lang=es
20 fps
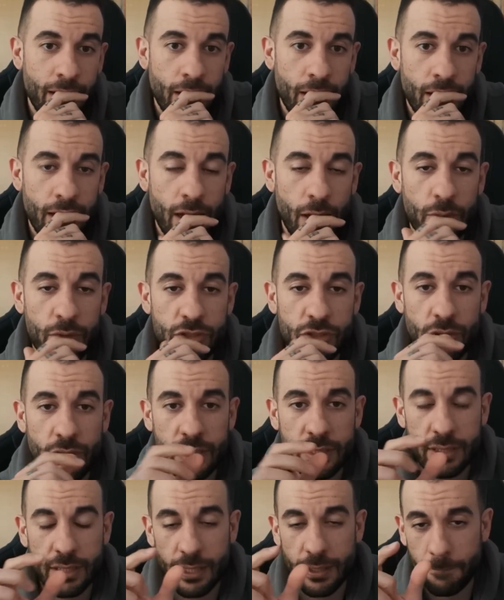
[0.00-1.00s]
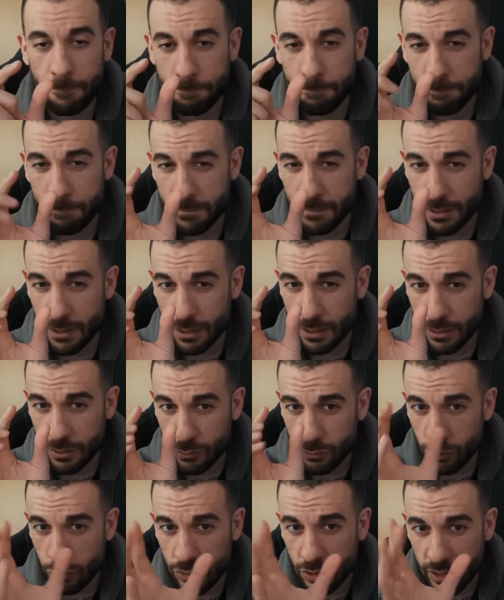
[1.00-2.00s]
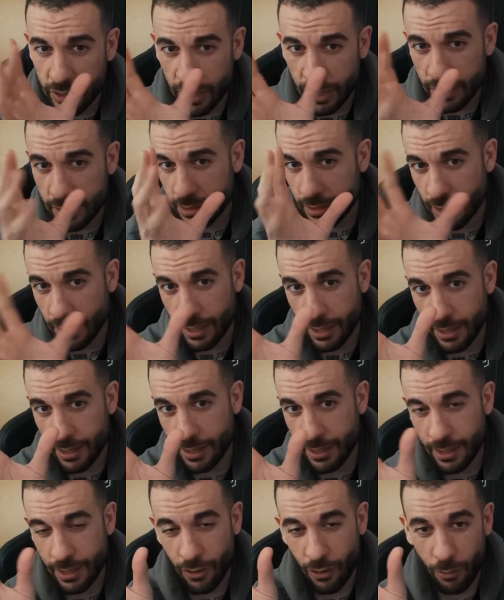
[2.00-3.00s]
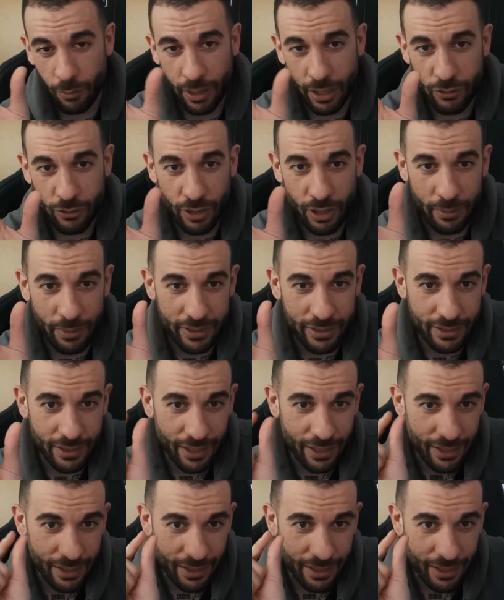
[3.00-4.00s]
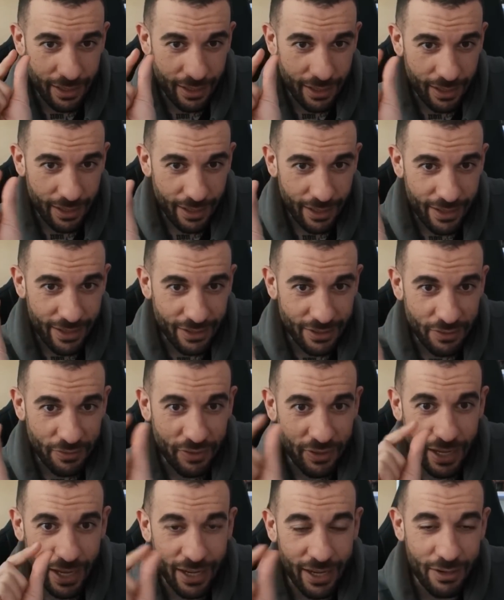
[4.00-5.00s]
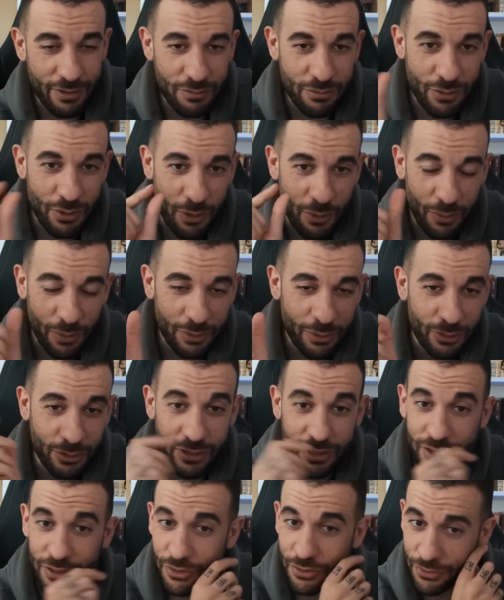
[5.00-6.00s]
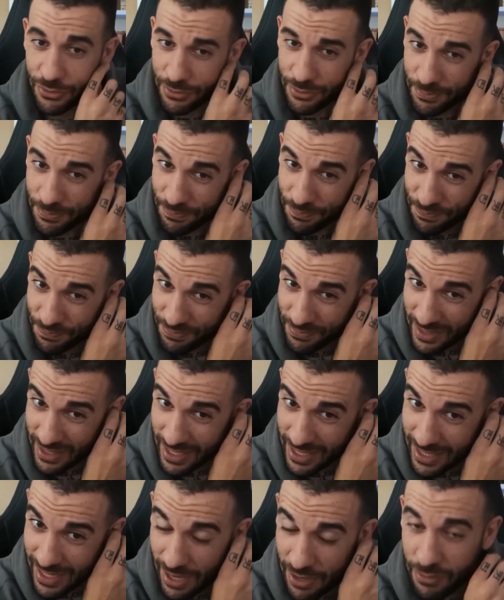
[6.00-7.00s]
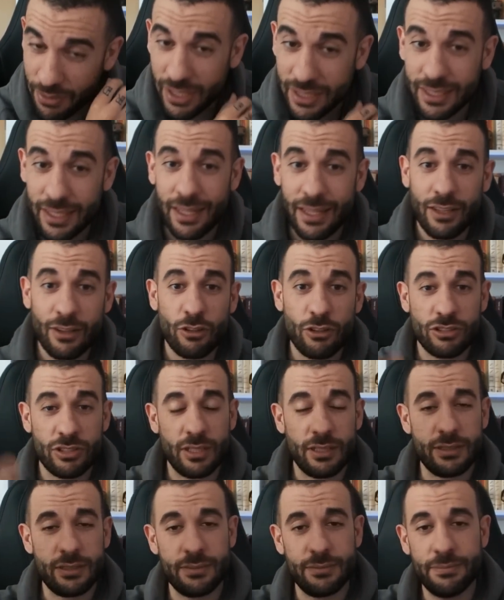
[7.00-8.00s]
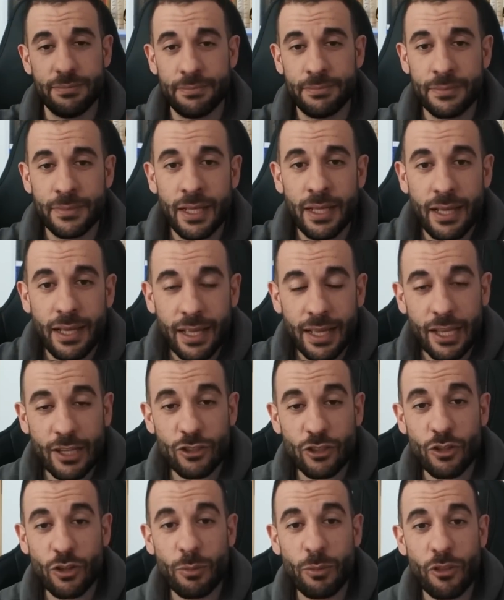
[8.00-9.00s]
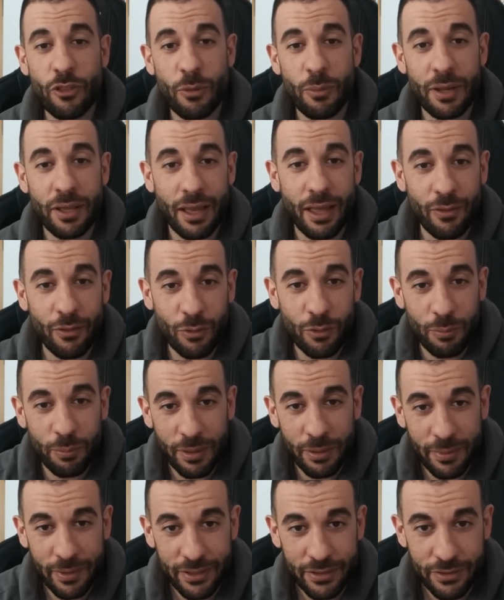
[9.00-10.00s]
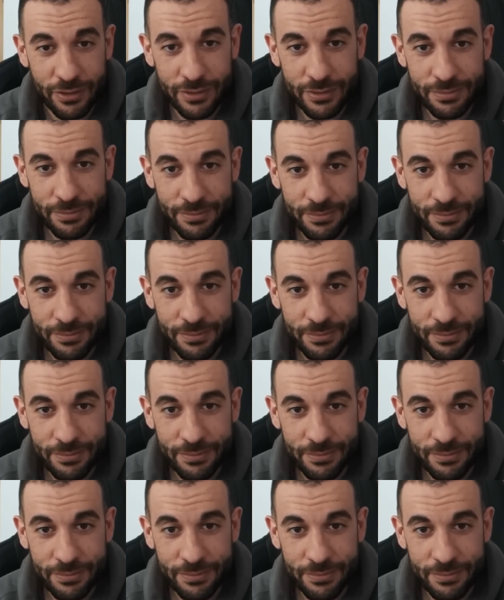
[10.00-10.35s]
La cuestión es que tú te tienes que eh, obligatoriamente eh, identificar en uno u otro sitio, ¿no? Y hay una serie de cosas que son como de obligado cumplimiento.